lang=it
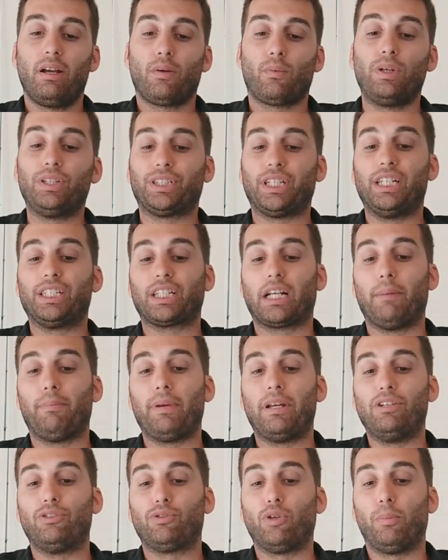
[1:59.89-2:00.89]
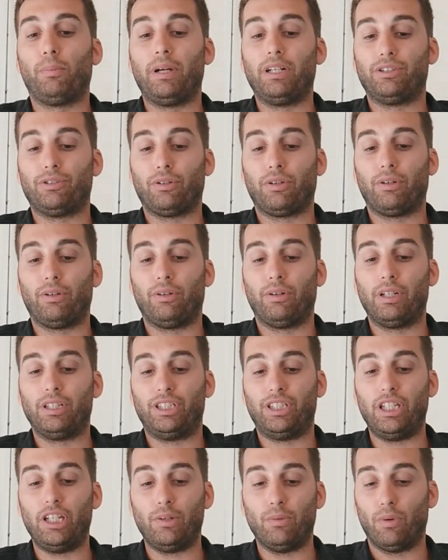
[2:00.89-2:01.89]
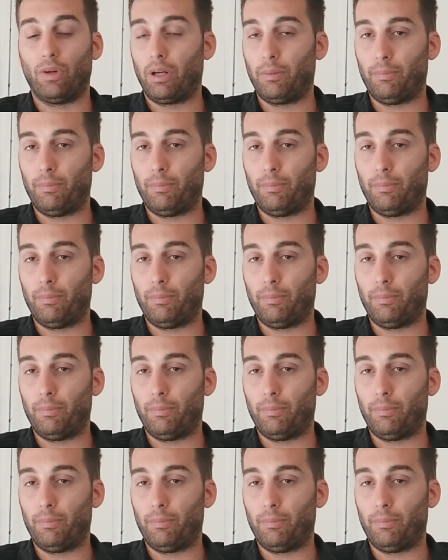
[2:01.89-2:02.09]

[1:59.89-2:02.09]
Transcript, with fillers: Quest'esca per il suo peso esiguo,